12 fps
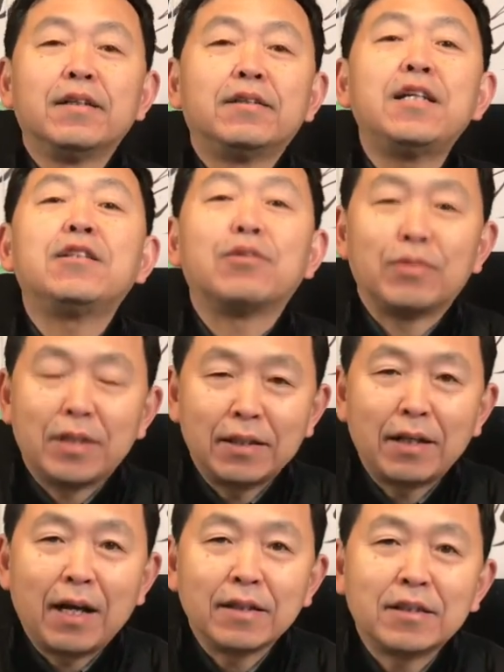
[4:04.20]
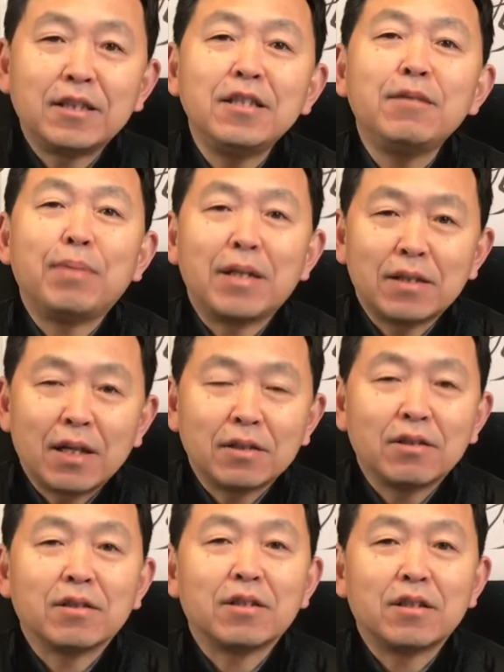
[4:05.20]
这种人呢，基本上
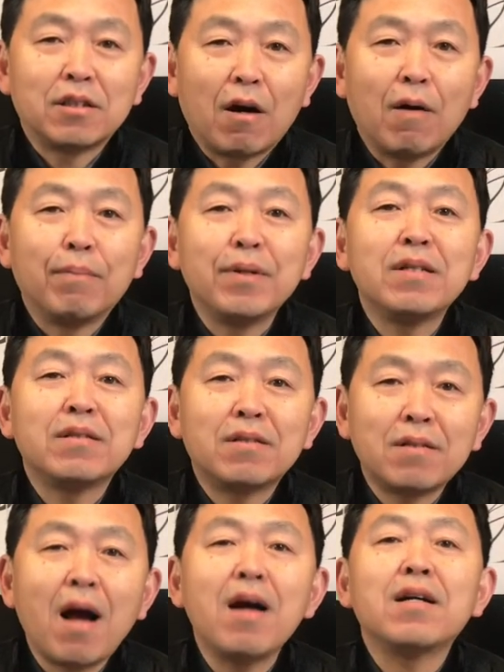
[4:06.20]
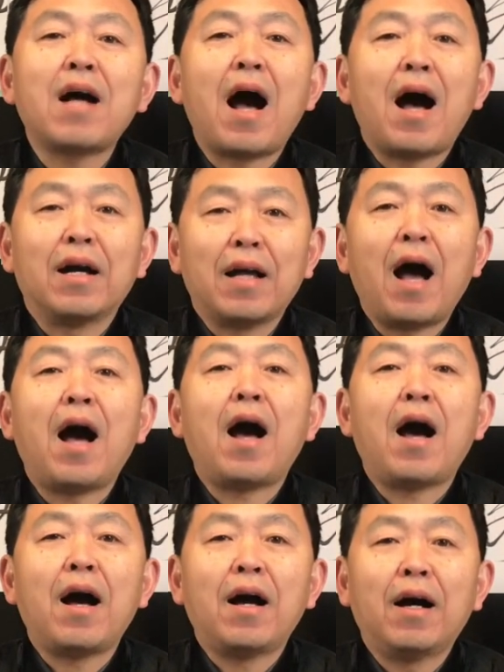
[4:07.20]
就是小兵张嘎
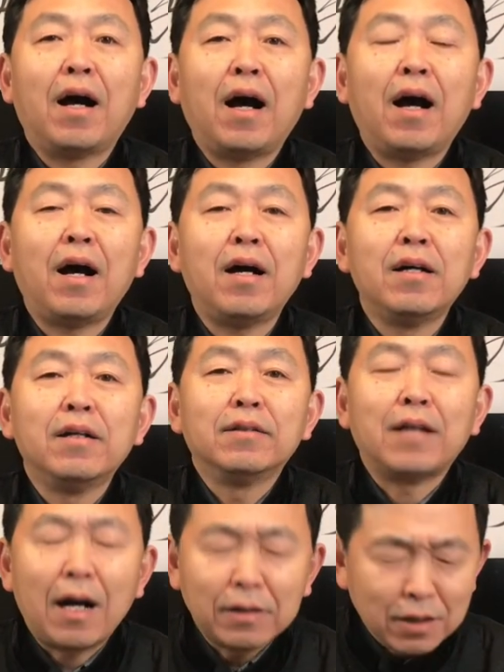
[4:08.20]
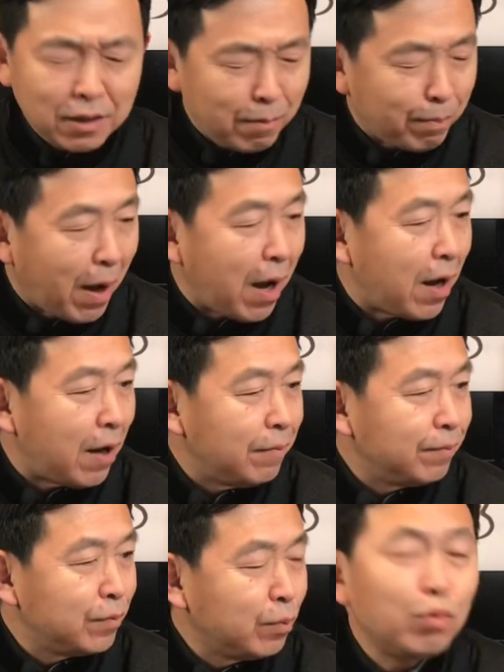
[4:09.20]
呀，啊，拿着一把
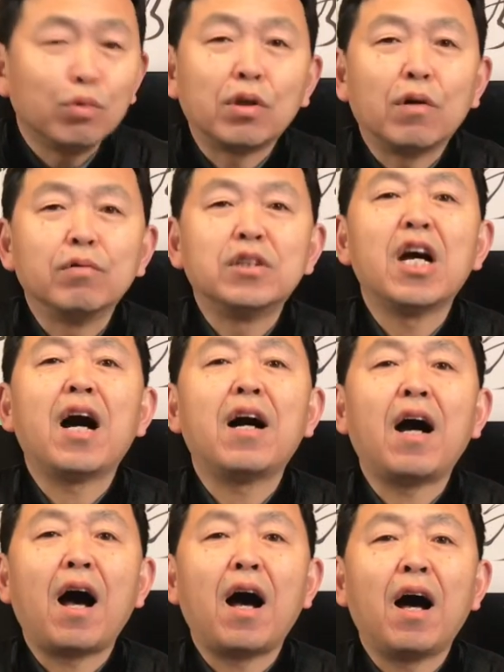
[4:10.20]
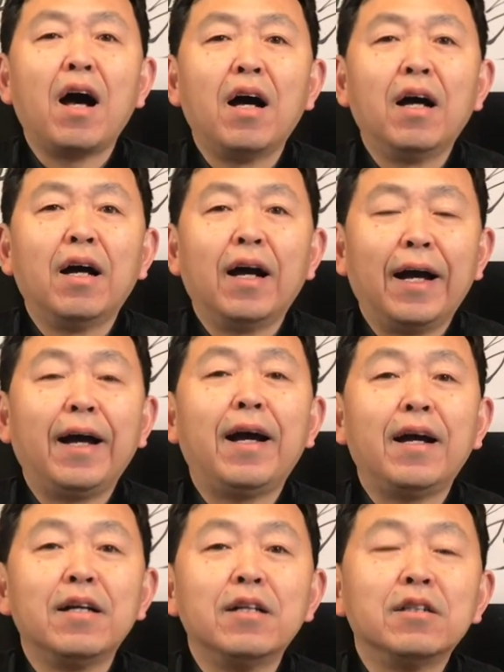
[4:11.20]
木头枪啊，
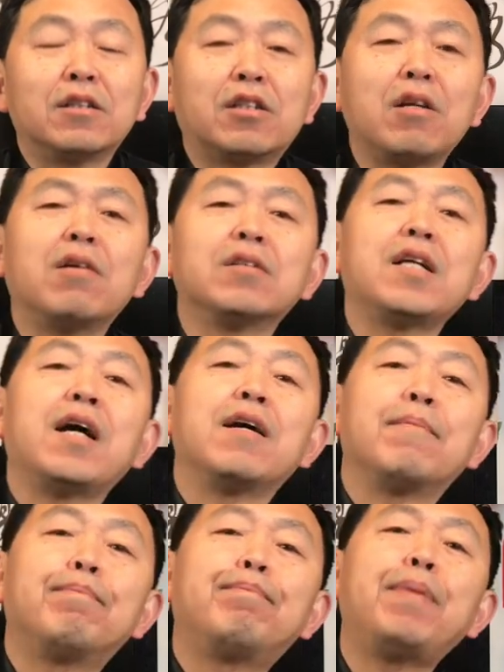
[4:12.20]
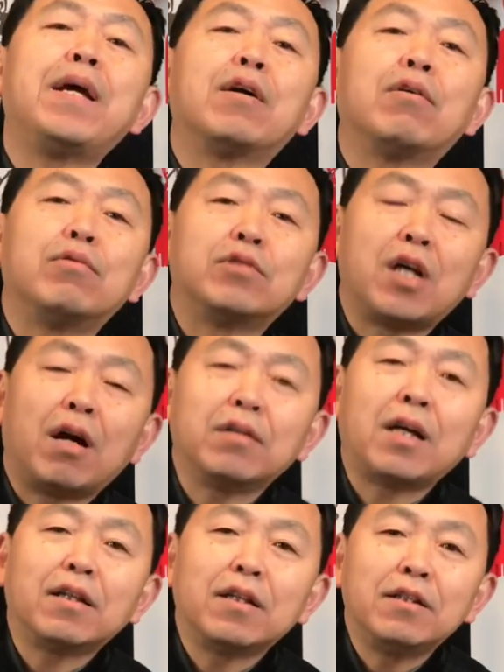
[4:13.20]
哎，只要在背后朝
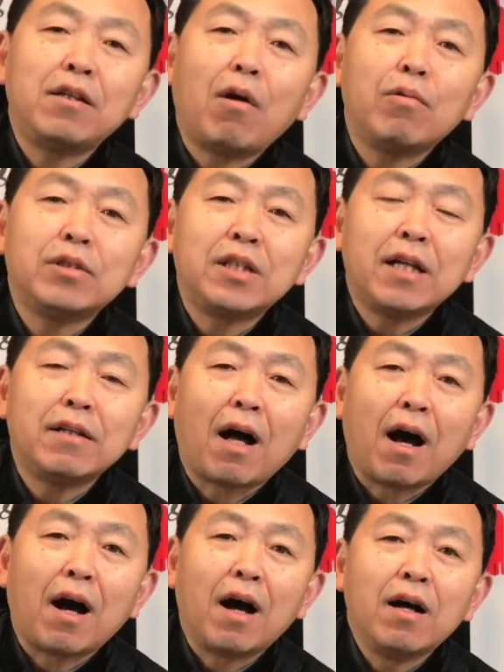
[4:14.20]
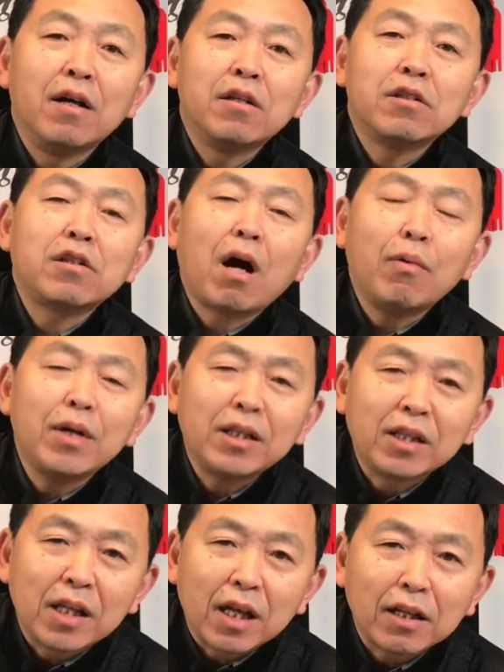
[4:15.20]
他的腰间呐稍微
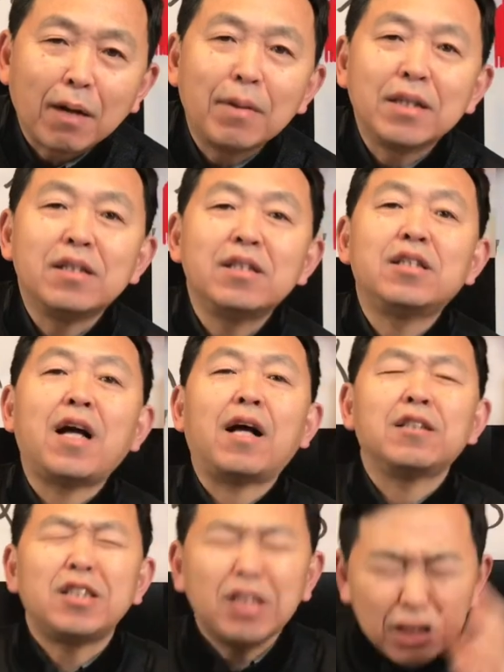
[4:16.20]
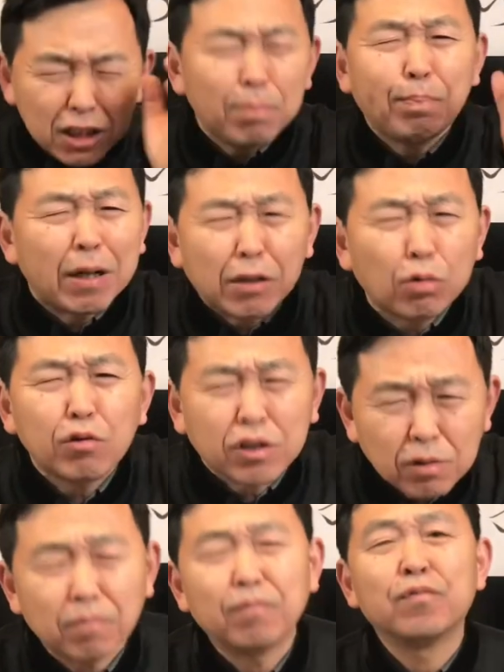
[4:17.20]
点那么一下，基本都
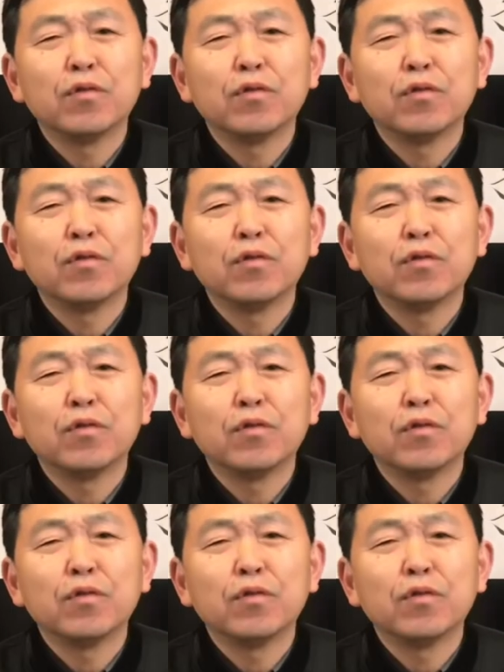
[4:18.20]
是